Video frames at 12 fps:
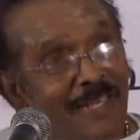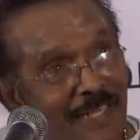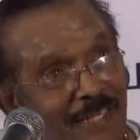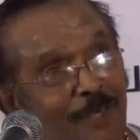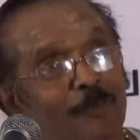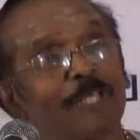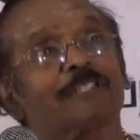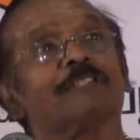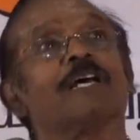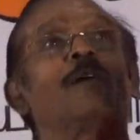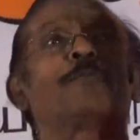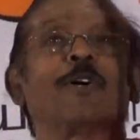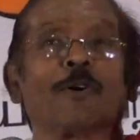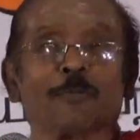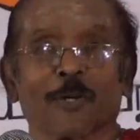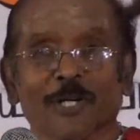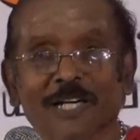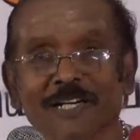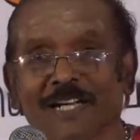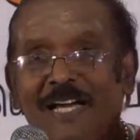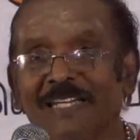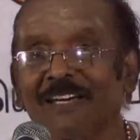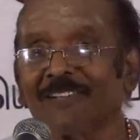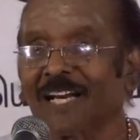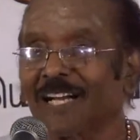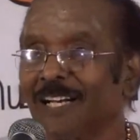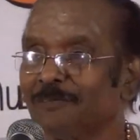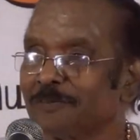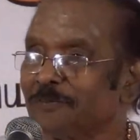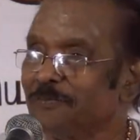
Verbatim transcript: நீங்கள் மட்டும்தான் போக போகிறீங்கன்னு கையை வரலாம்